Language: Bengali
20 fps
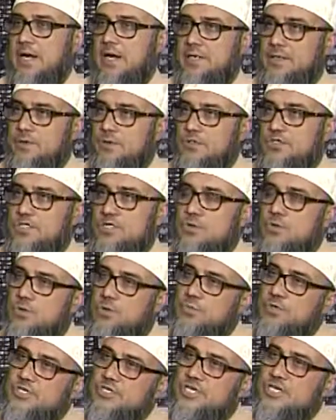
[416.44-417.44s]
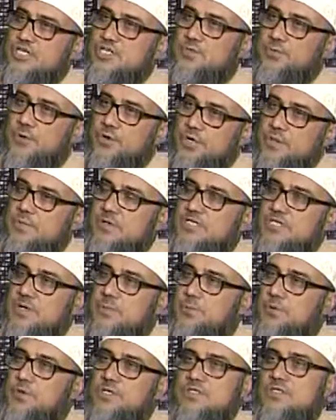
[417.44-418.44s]
আর একটা হচ্ছে কোনো বিশেষ
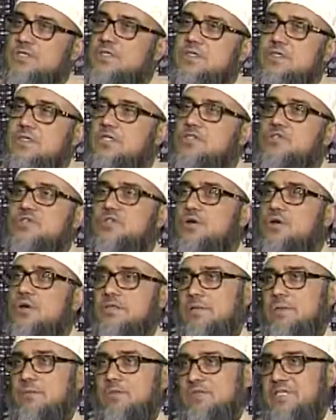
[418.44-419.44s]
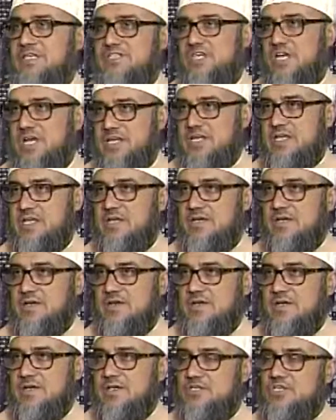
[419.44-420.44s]
পরিবেশে পরিস্থিতিতে যদি কথা বলতে চাই
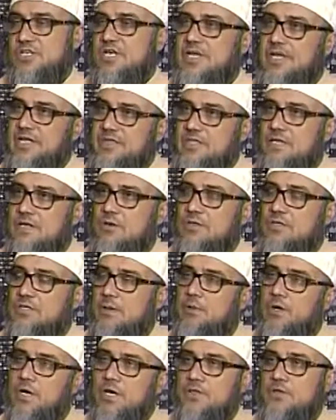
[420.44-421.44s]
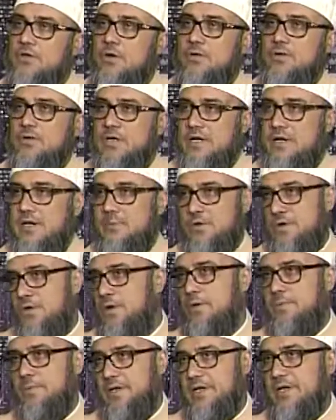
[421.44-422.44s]
সেক্ষেত্রে কথা বলার ধরনটা কেমন
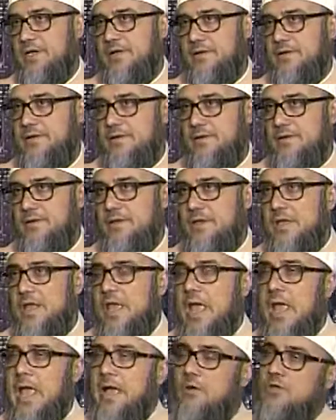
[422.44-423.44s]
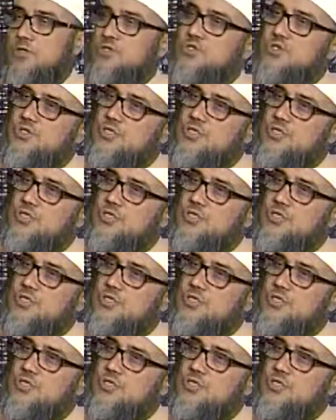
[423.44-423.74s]
হবে তাহলে এখন